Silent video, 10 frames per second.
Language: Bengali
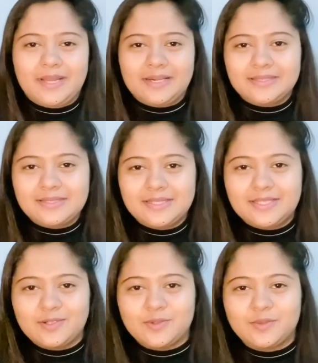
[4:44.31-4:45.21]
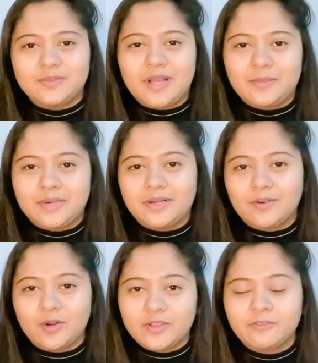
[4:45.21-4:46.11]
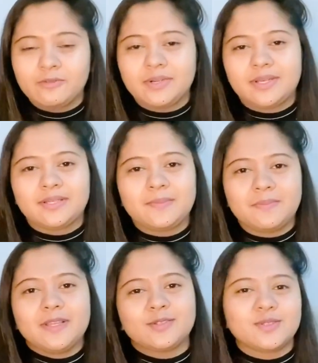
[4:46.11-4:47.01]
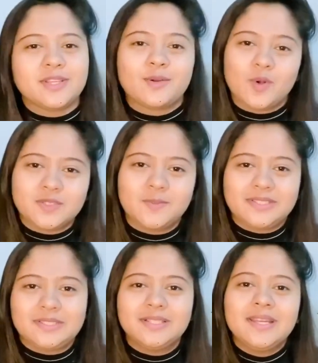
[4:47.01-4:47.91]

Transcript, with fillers: বাংলাদেশে যেরকম আমার অনেক ফেভারেট একটা প্লেস হচ্ছে কক্সবাজার